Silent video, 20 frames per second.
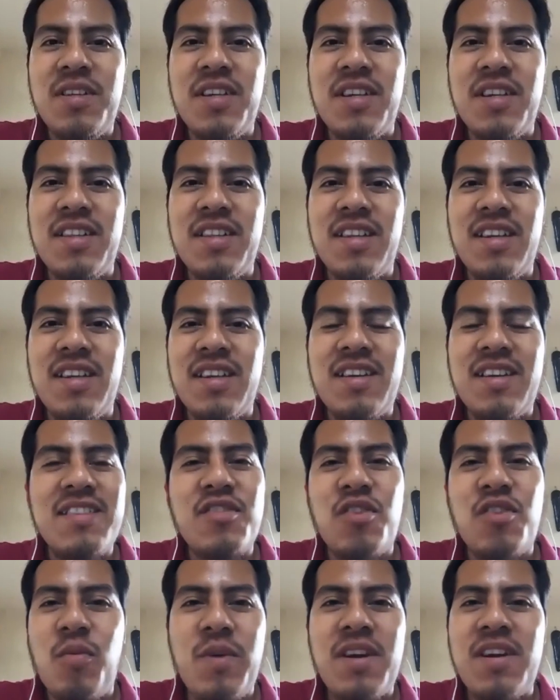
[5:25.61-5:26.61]
De,
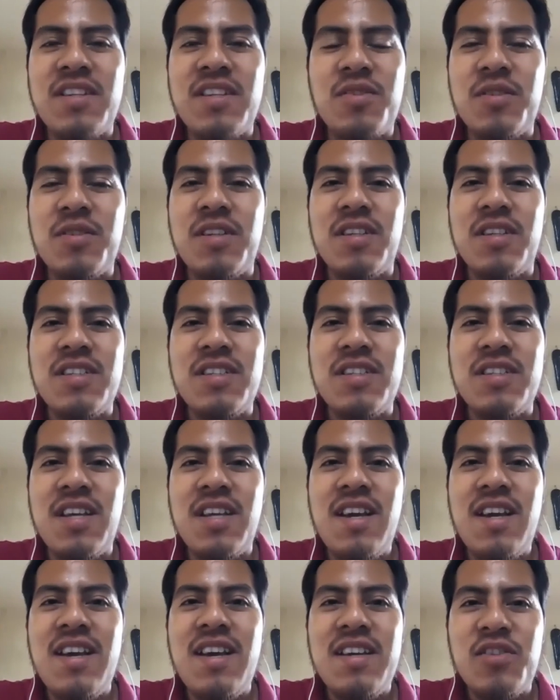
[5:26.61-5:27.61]
resolver las cosas
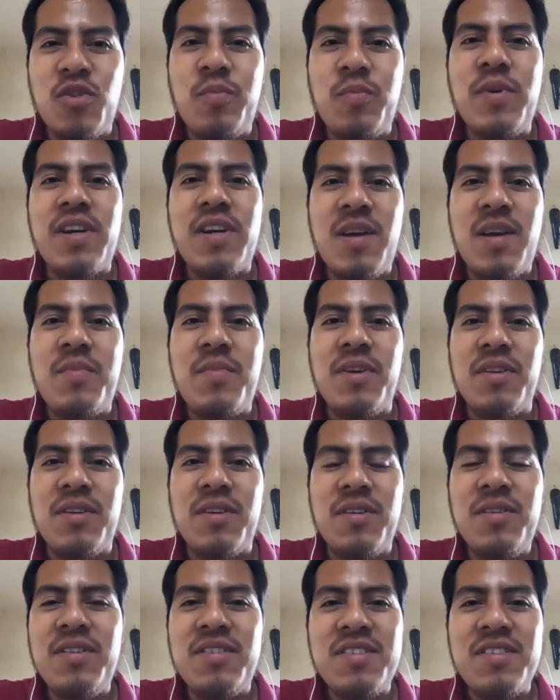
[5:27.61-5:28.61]
súper
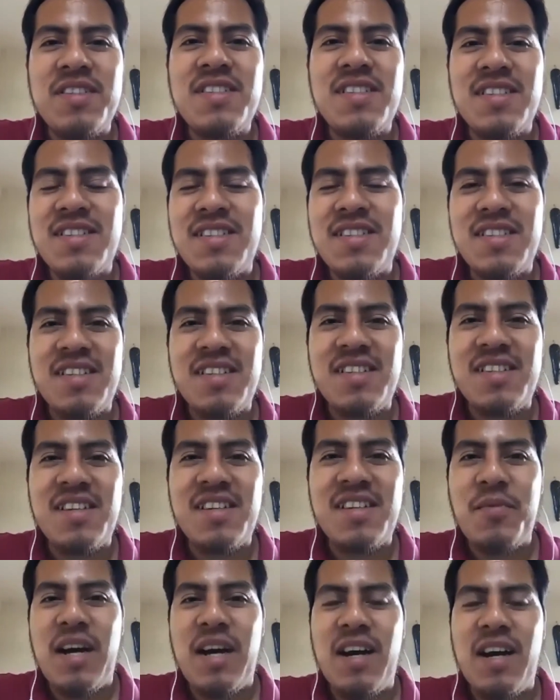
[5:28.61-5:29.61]
rápido, ¿no? Entonces este, se
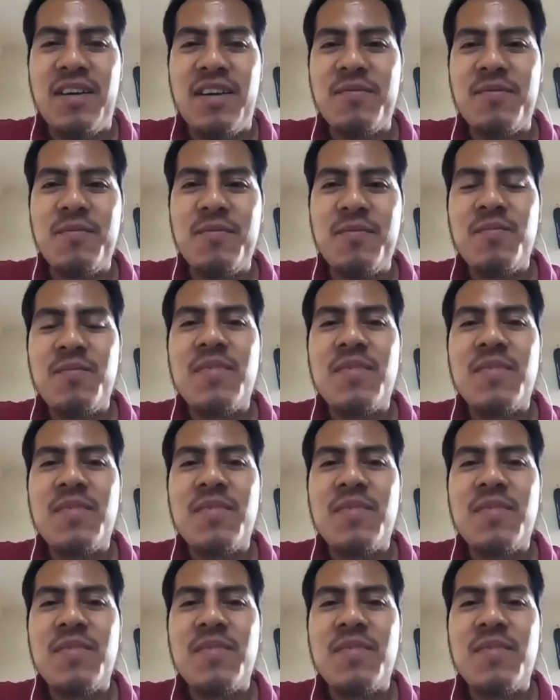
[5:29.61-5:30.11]
va,